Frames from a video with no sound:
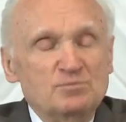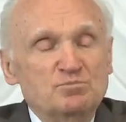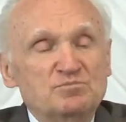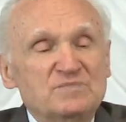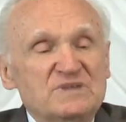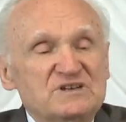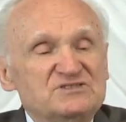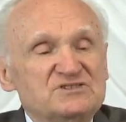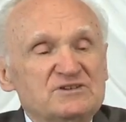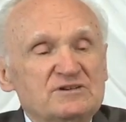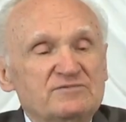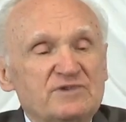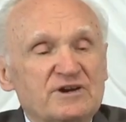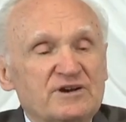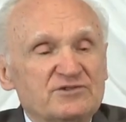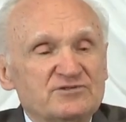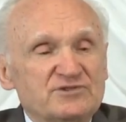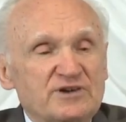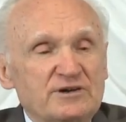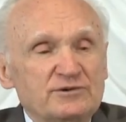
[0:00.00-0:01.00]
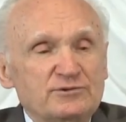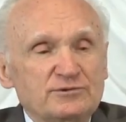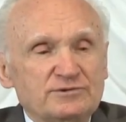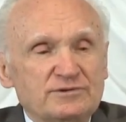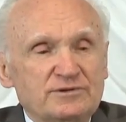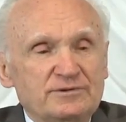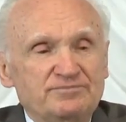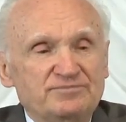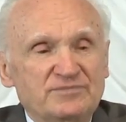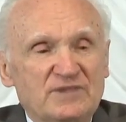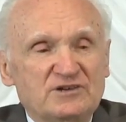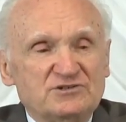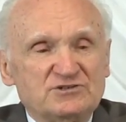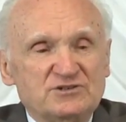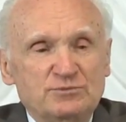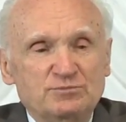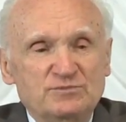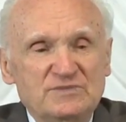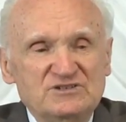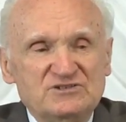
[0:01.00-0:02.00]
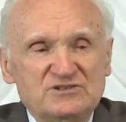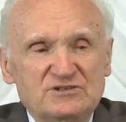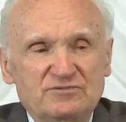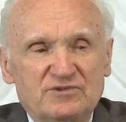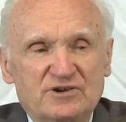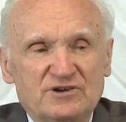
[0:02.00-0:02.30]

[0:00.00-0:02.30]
Мысли выражают, наши мысли